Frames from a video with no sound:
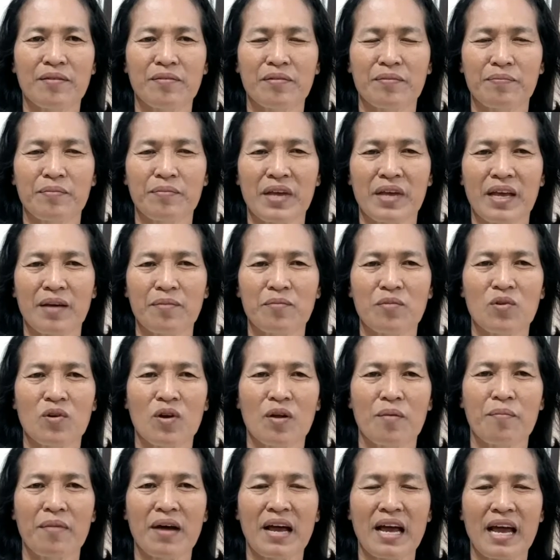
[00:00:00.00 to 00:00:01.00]
น แผงผล
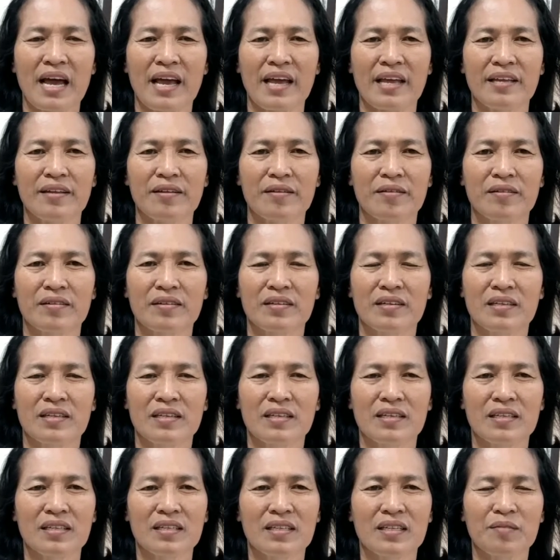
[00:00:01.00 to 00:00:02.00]
ไม้
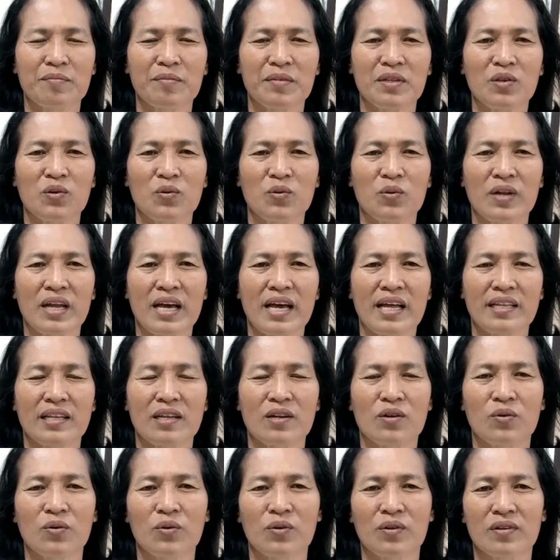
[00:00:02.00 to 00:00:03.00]
ซึ่งมันอยู่หน้าถ
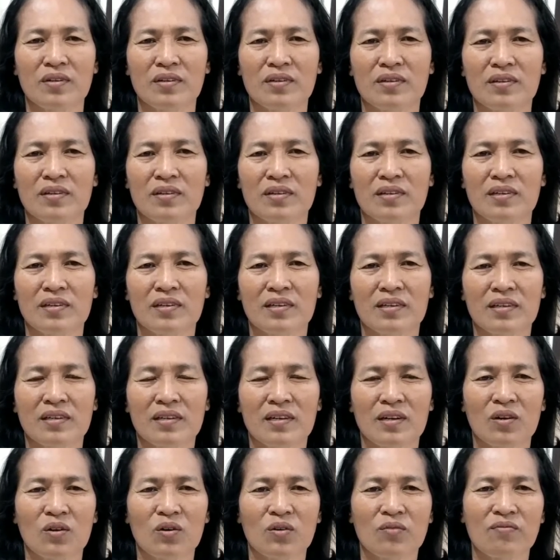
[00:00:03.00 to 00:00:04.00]
นน
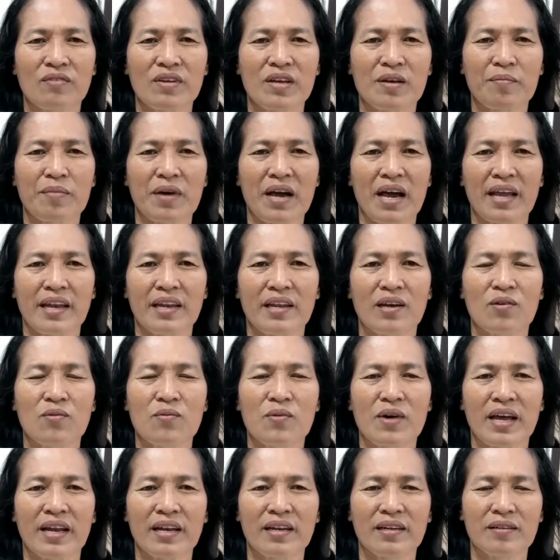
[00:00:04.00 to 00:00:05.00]
รถวิ่งผ่านทั้ง
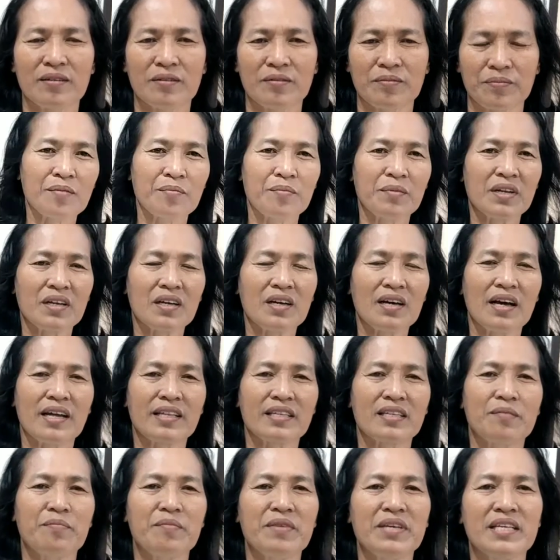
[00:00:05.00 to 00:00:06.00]
วัน มันก็อาจ
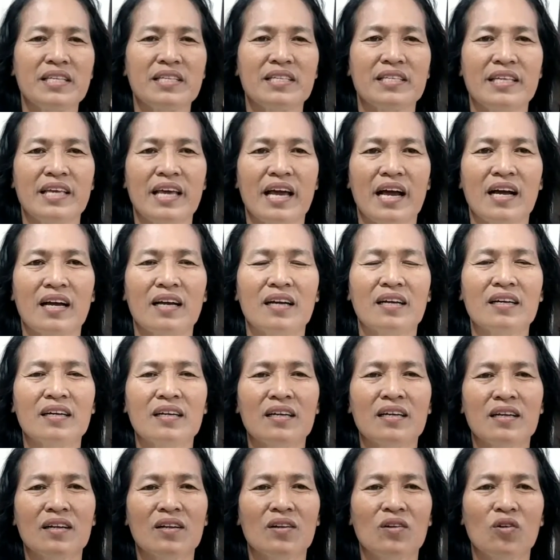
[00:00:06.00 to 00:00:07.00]
จะมีเสียง
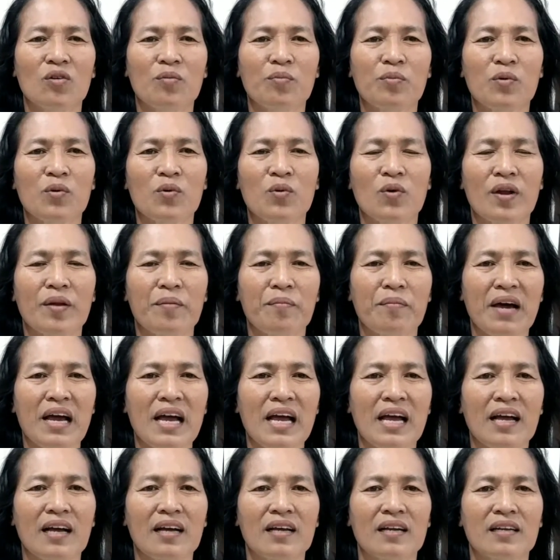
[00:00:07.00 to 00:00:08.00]
รบกวน
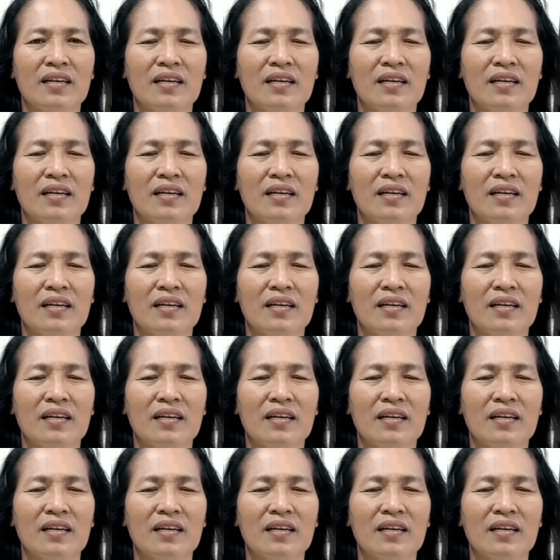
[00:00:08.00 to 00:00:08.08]
บ้าง